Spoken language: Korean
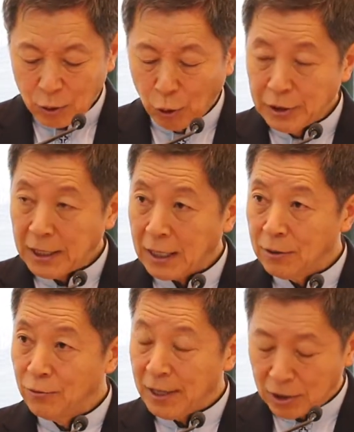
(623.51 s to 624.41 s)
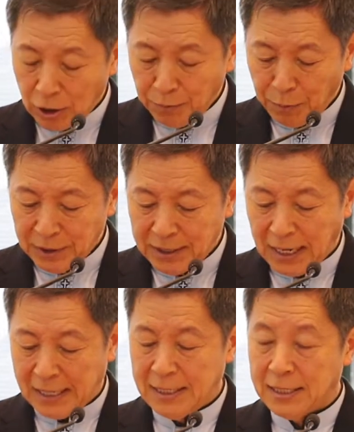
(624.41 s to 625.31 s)
도착한 후에 첫
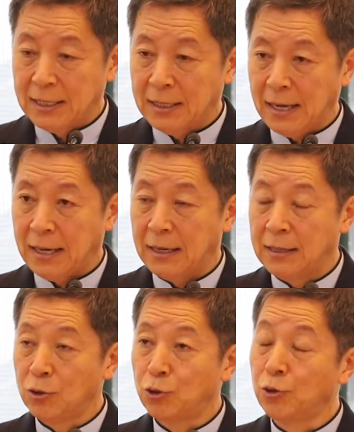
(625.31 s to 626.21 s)
번째 안식일에는